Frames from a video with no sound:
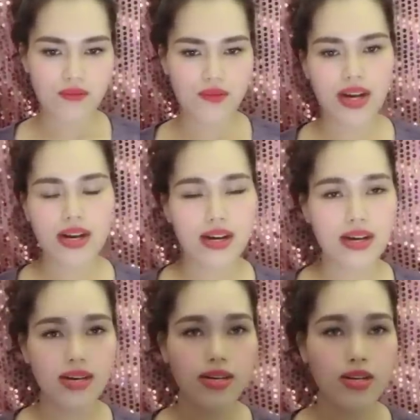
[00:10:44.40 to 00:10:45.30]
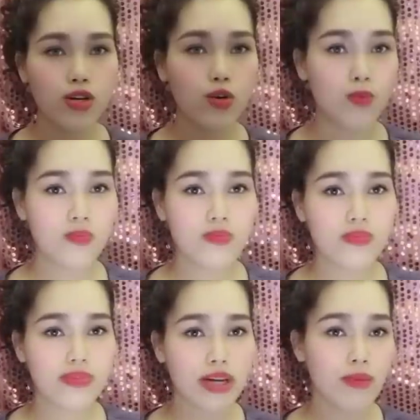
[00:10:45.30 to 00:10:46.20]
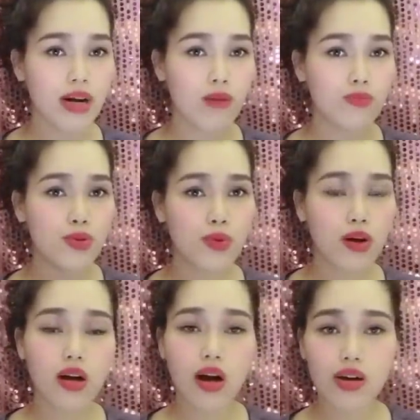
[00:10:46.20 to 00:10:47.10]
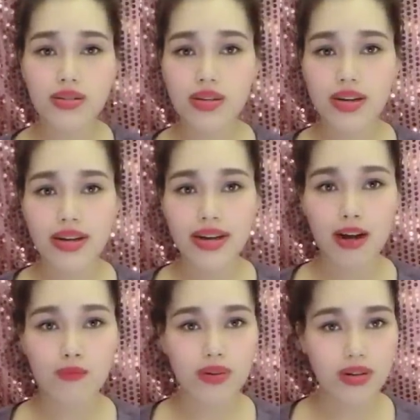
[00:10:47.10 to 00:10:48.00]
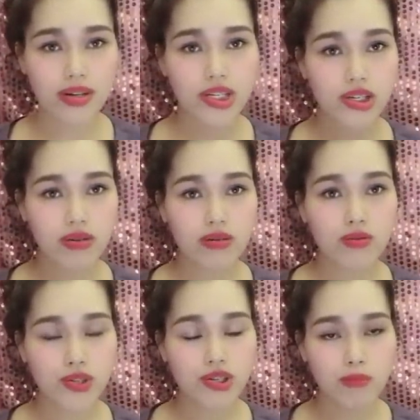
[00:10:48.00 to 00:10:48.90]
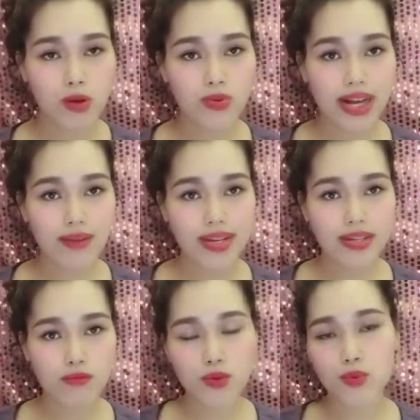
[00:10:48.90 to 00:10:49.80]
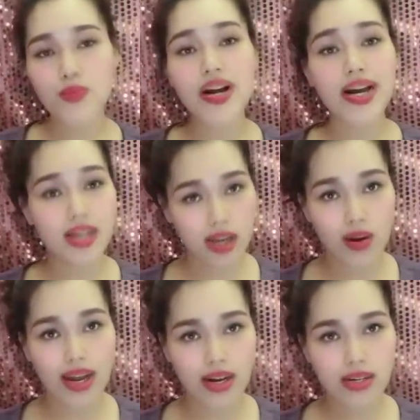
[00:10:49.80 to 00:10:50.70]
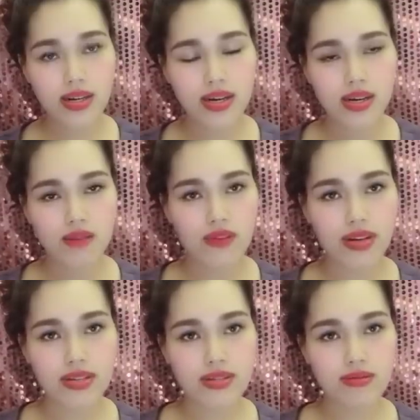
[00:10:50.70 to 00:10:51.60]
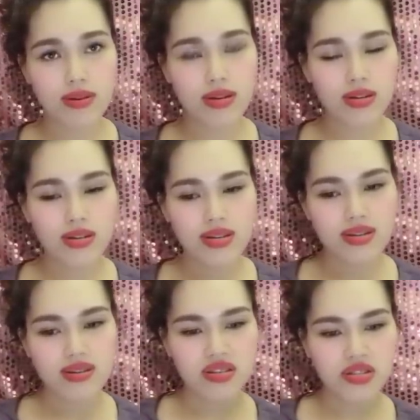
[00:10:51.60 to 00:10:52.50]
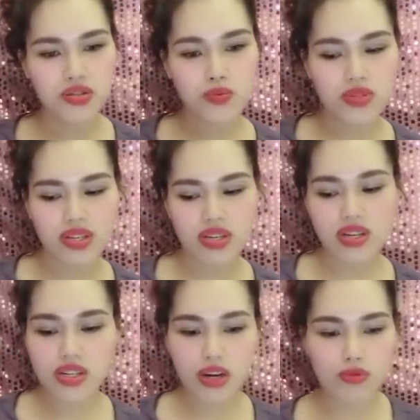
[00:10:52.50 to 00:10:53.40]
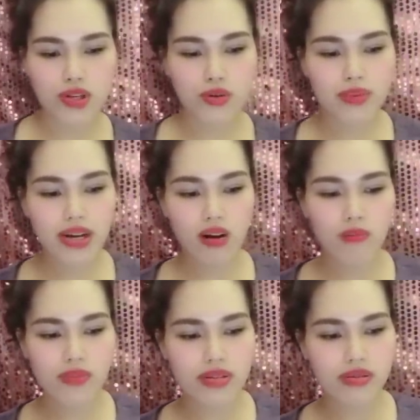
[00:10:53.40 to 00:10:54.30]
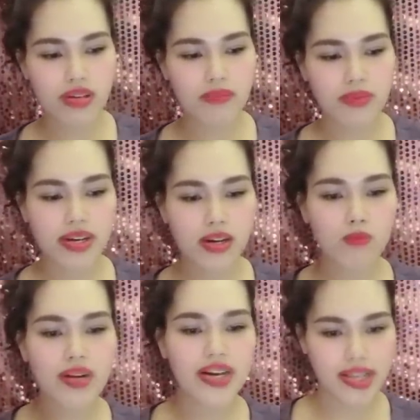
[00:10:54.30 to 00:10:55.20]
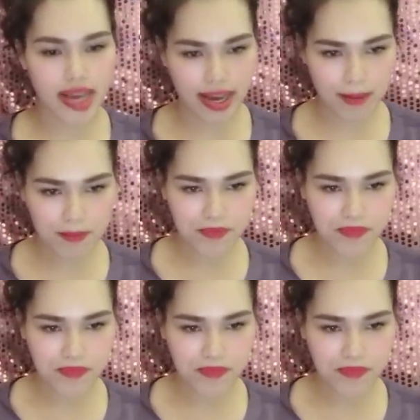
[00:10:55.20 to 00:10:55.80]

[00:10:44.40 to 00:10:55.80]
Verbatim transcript: và cũng nếu mà hồng nhung có con học ở cái trường ngôi trường mẫu giáo này thì hồng nhung cũng khá là lo lắng về ngày xưa Ờ, dù gì ít nhiều thì cũng đã có một cái sự hiểm khích không hề nhẹ